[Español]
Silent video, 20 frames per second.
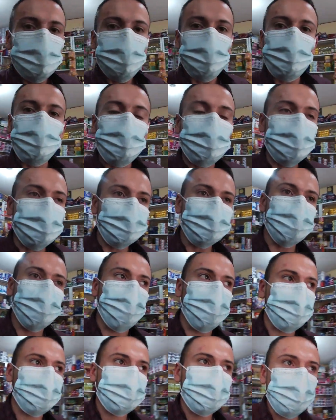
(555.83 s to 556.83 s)
una
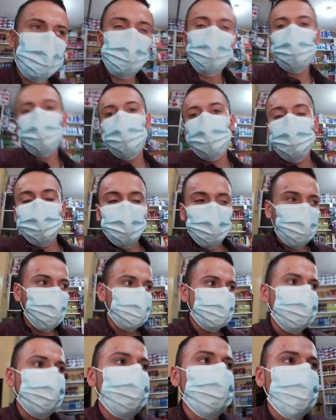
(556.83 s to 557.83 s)
publicidad no
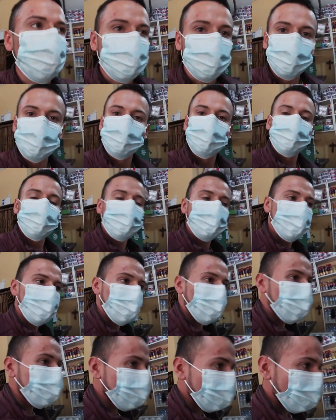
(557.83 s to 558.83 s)
pagada hacia el negocio
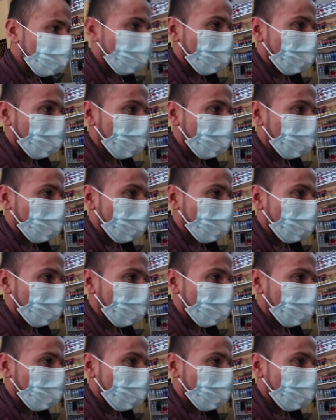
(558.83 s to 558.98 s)
familiar.